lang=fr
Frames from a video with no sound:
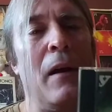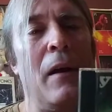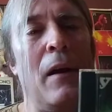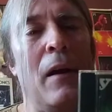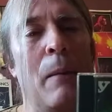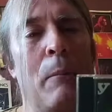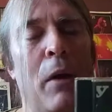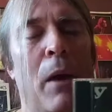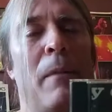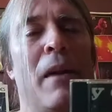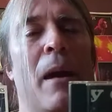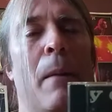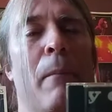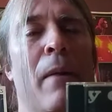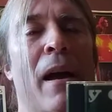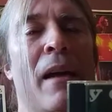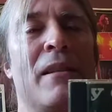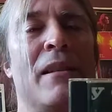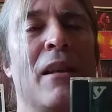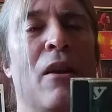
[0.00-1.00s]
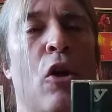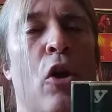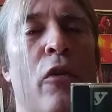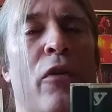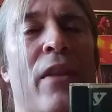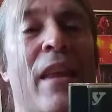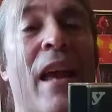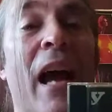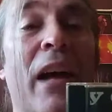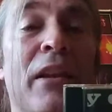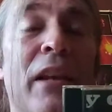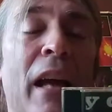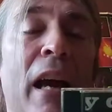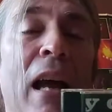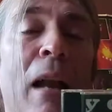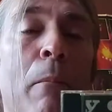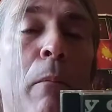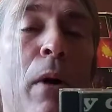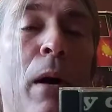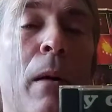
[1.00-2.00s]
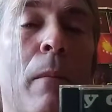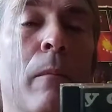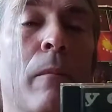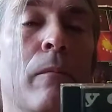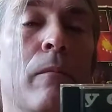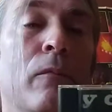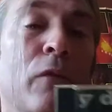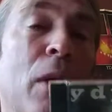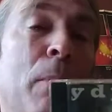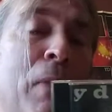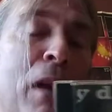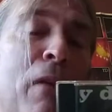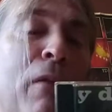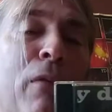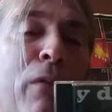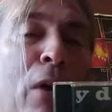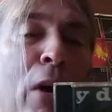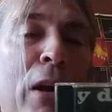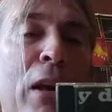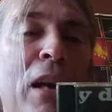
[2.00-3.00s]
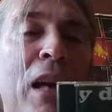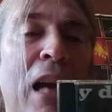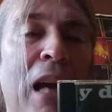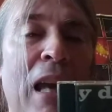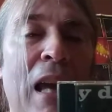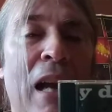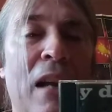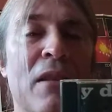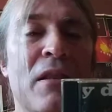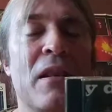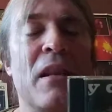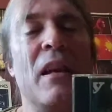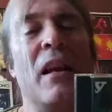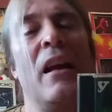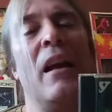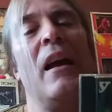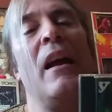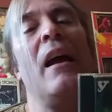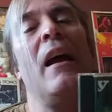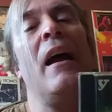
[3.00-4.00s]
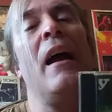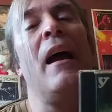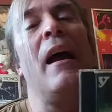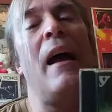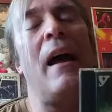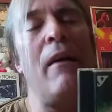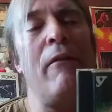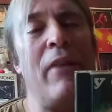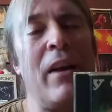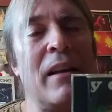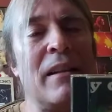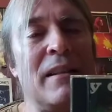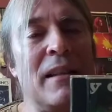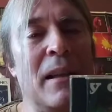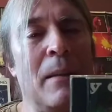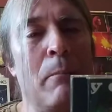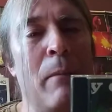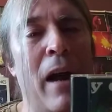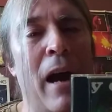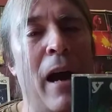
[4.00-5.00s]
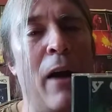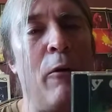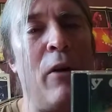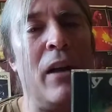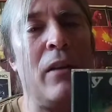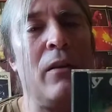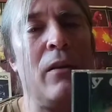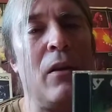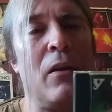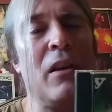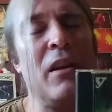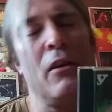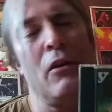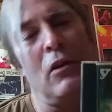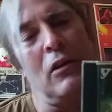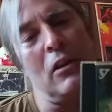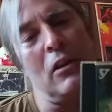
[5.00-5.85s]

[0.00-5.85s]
Euh, premièrement, c'est le dernier album de Pink Floyd réalisé avec Sid Barrett, qui,